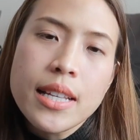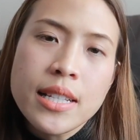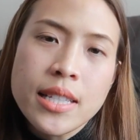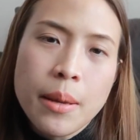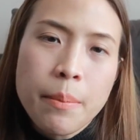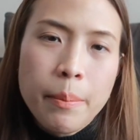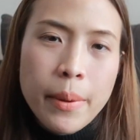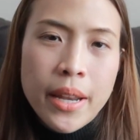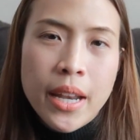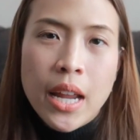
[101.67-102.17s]
สิ่ง
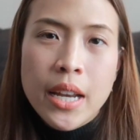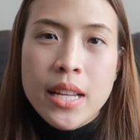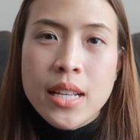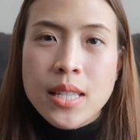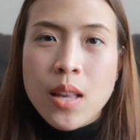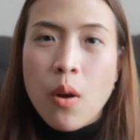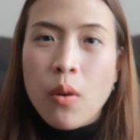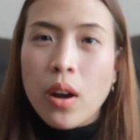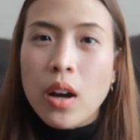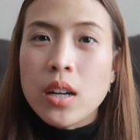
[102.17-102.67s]
จำเป็นอันที่
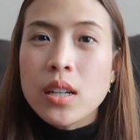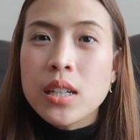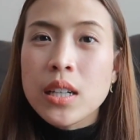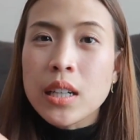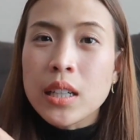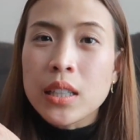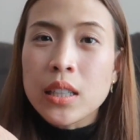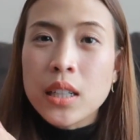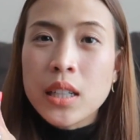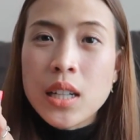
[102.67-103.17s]
2ก็คือ
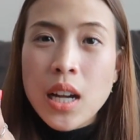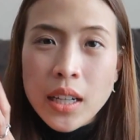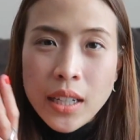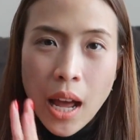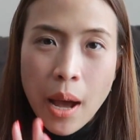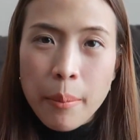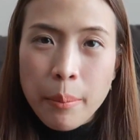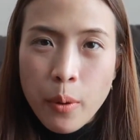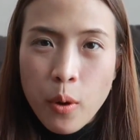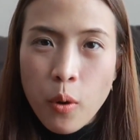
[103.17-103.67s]
เครื่อง
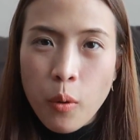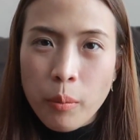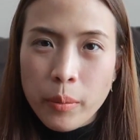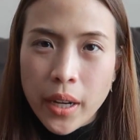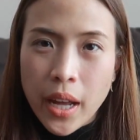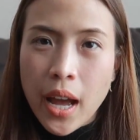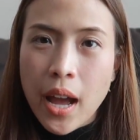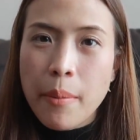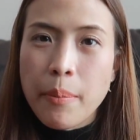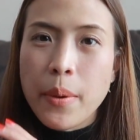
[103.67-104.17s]
ทำผม
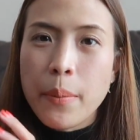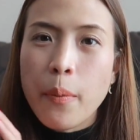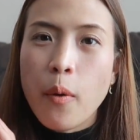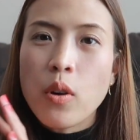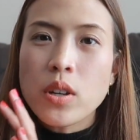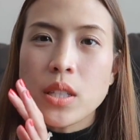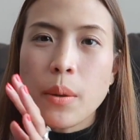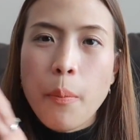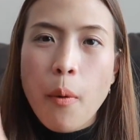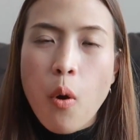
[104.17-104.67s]
นะคะปีโป้
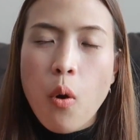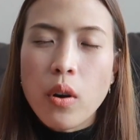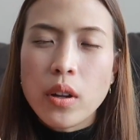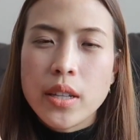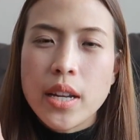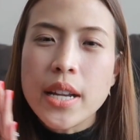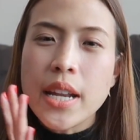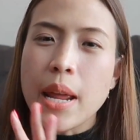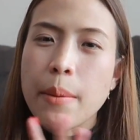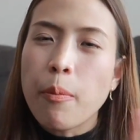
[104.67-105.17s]
ก็จะพก
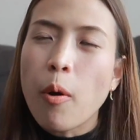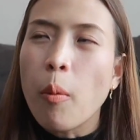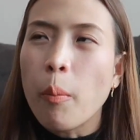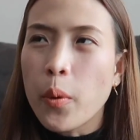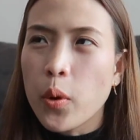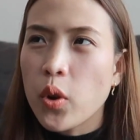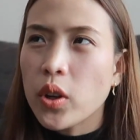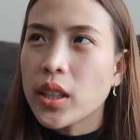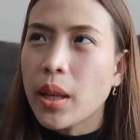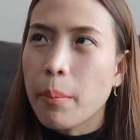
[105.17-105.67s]
ที่หนีบผม
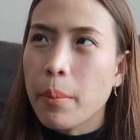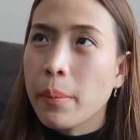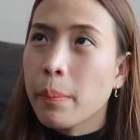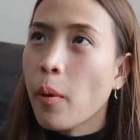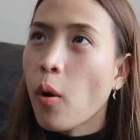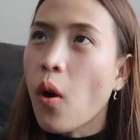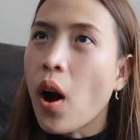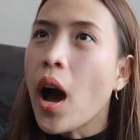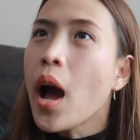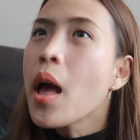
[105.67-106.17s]
ไปด้วยแต่ปี
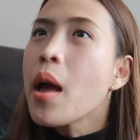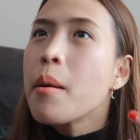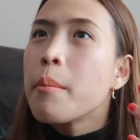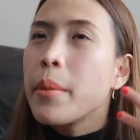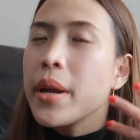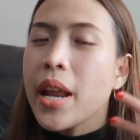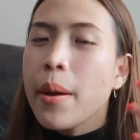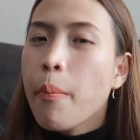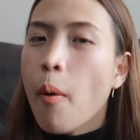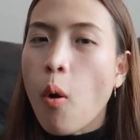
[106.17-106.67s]
โป้
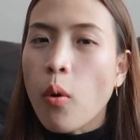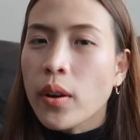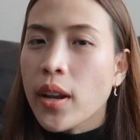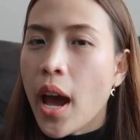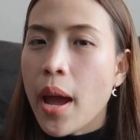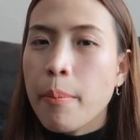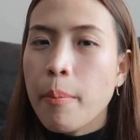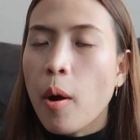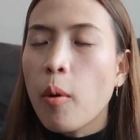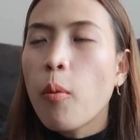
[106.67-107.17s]
ไม่ได้พกได
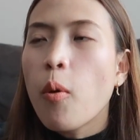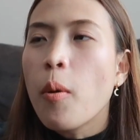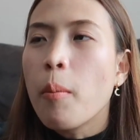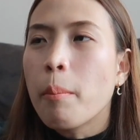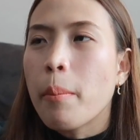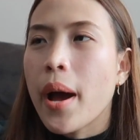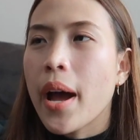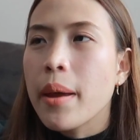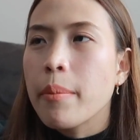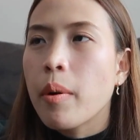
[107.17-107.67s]
ร์เป่าผม
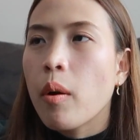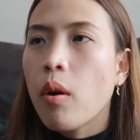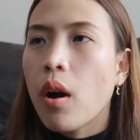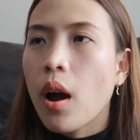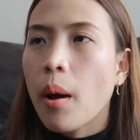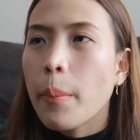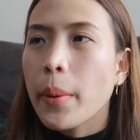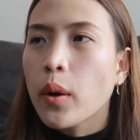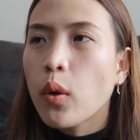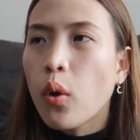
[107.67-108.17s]
ไปเพราะ
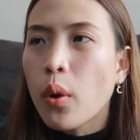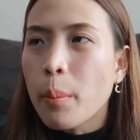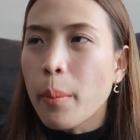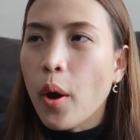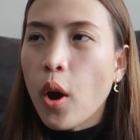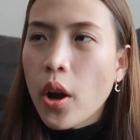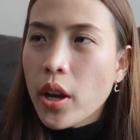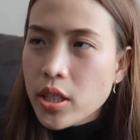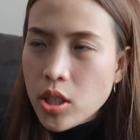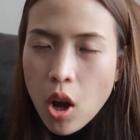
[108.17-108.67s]
ว่าเป็นคน
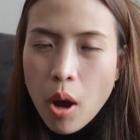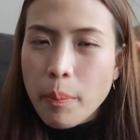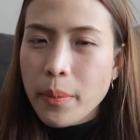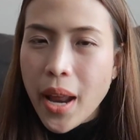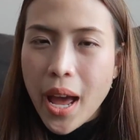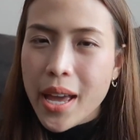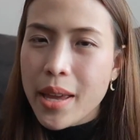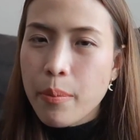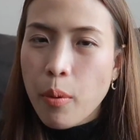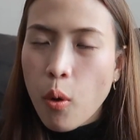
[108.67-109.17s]
ไม่ค่อยชอบ
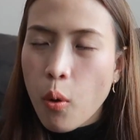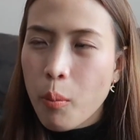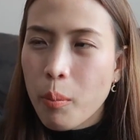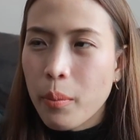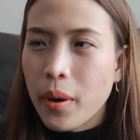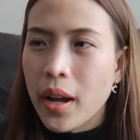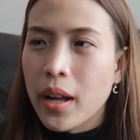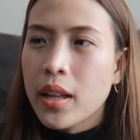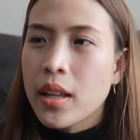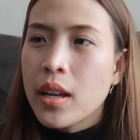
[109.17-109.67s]
ไดร์ผม
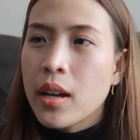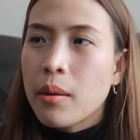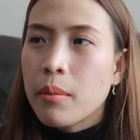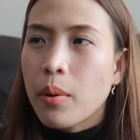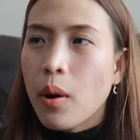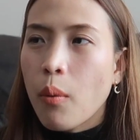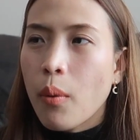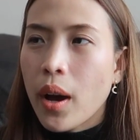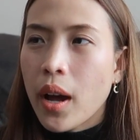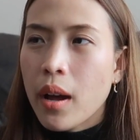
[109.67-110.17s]
อ่ะ
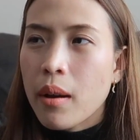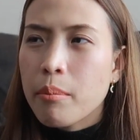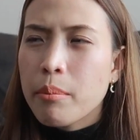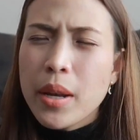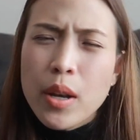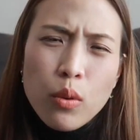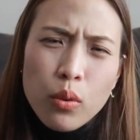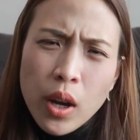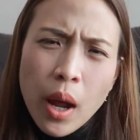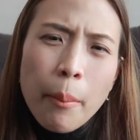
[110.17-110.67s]
เพราะว่า
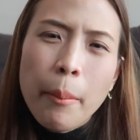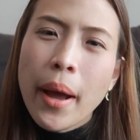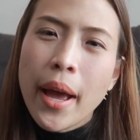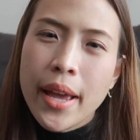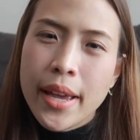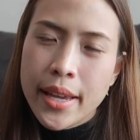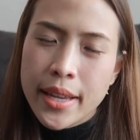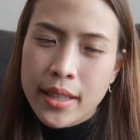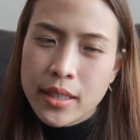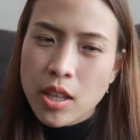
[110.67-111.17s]
ไม่รู้ทำไม
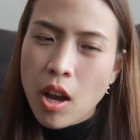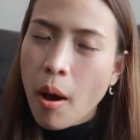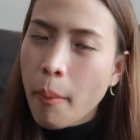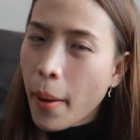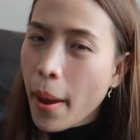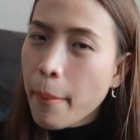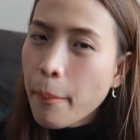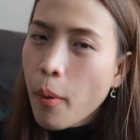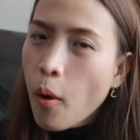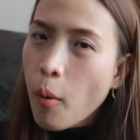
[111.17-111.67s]
ชอบ
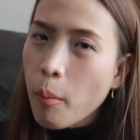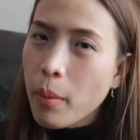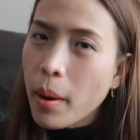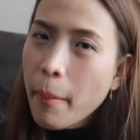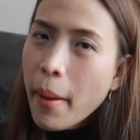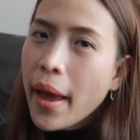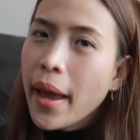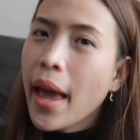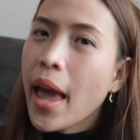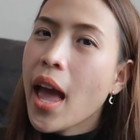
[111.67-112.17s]
ให้ผมแบ
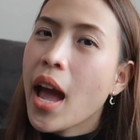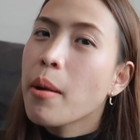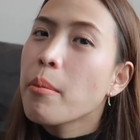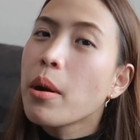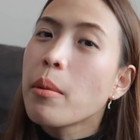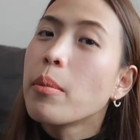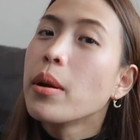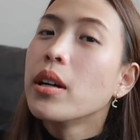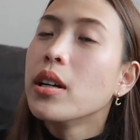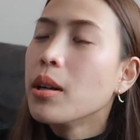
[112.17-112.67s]
บแห้งๆ
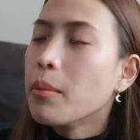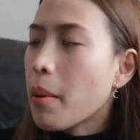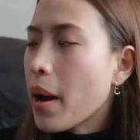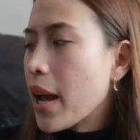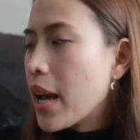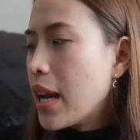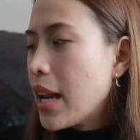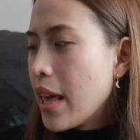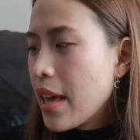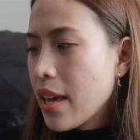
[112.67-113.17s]
เบลอๆไป
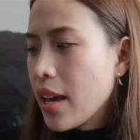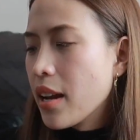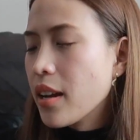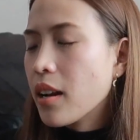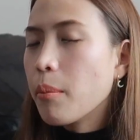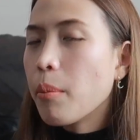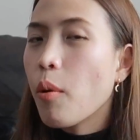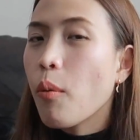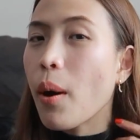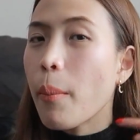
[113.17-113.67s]
อะไรอย่างเงี้ย
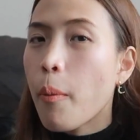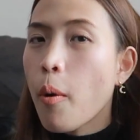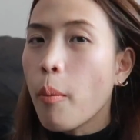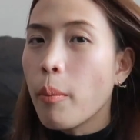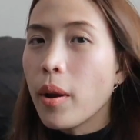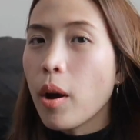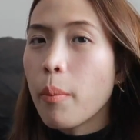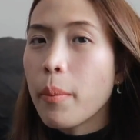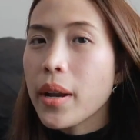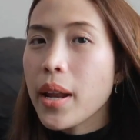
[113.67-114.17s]
เนาะเพราะว่าผม
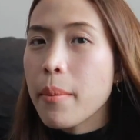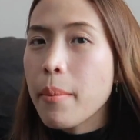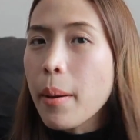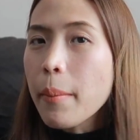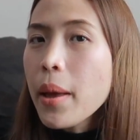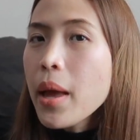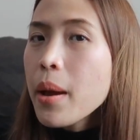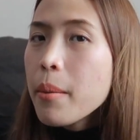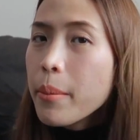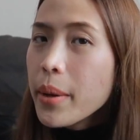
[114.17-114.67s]
เราไม่
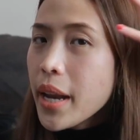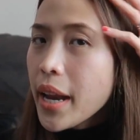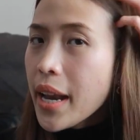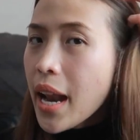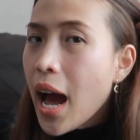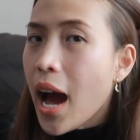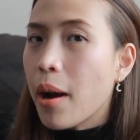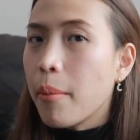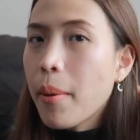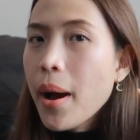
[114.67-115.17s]
ได้ห
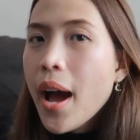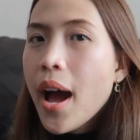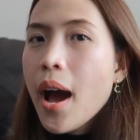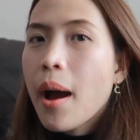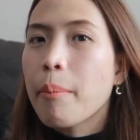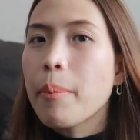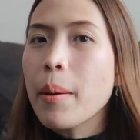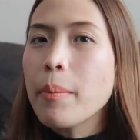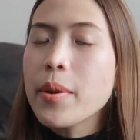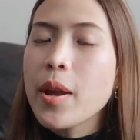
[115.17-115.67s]
นามาก
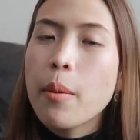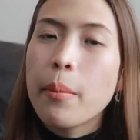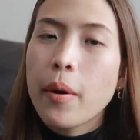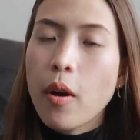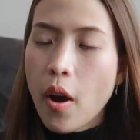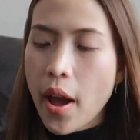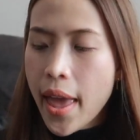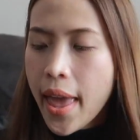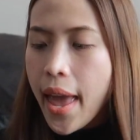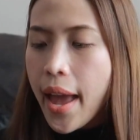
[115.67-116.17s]
แป๊บเดียวมัน
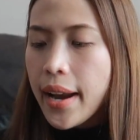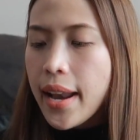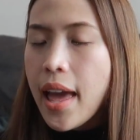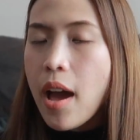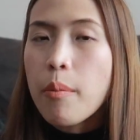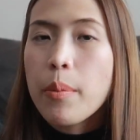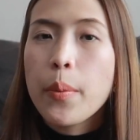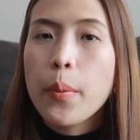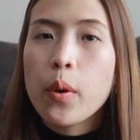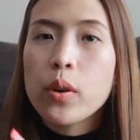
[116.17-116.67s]
ก็แห้งแล้
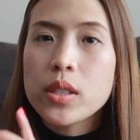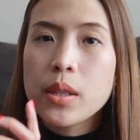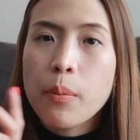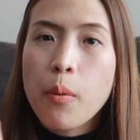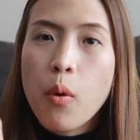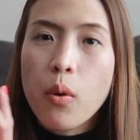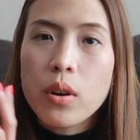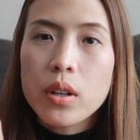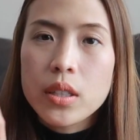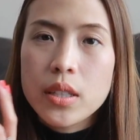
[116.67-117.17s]
วปีโป้ก็จะ
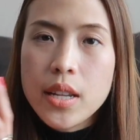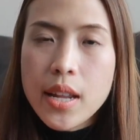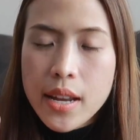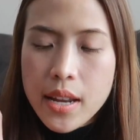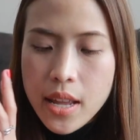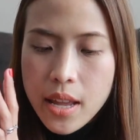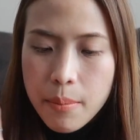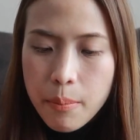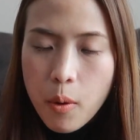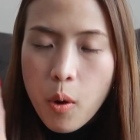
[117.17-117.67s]
พกที่
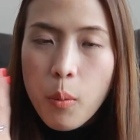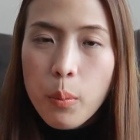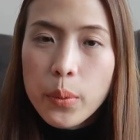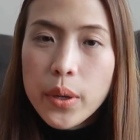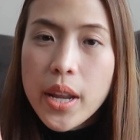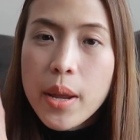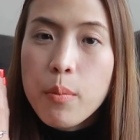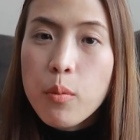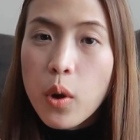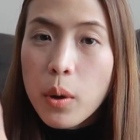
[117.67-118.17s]
หนีบผม
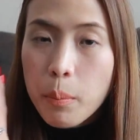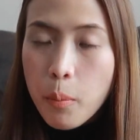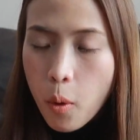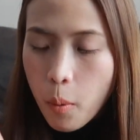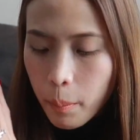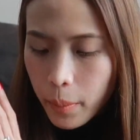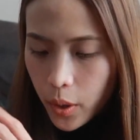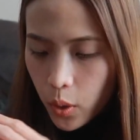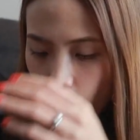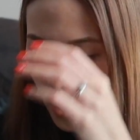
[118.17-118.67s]
ที่ม้วนผ
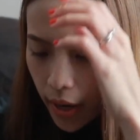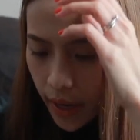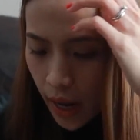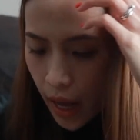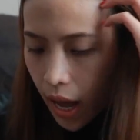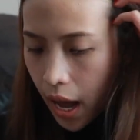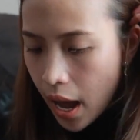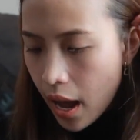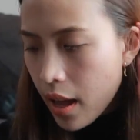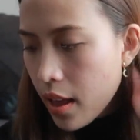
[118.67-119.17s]
มไปด้วยนะ
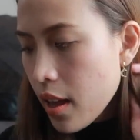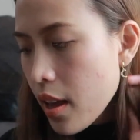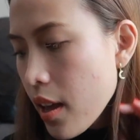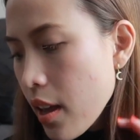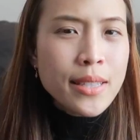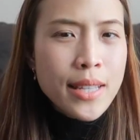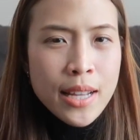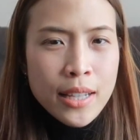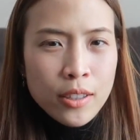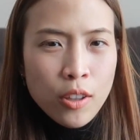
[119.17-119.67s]
คะ
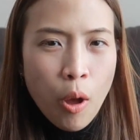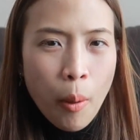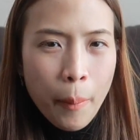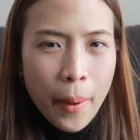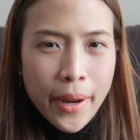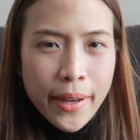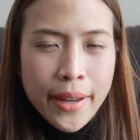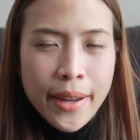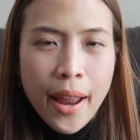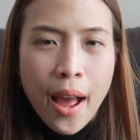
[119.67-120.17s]
สิ่งต่อไป
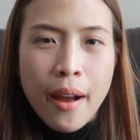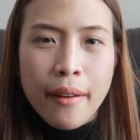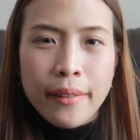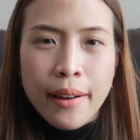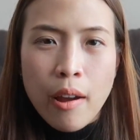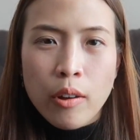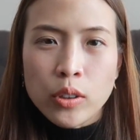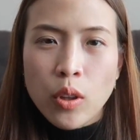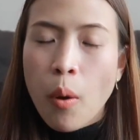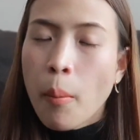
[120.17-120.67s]
ที่ทาง
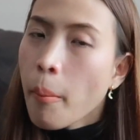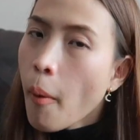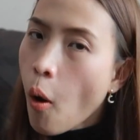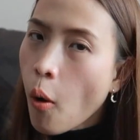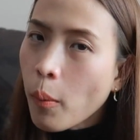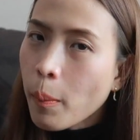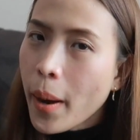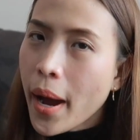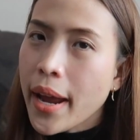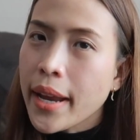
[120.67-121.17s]
เราต้องพ
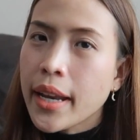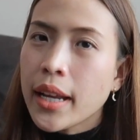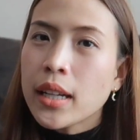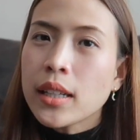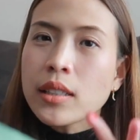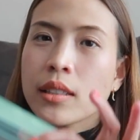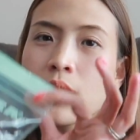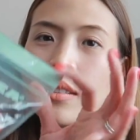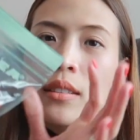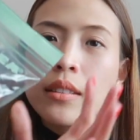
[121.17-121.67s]
กไปนั่น
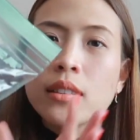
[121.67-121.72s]
ก็คื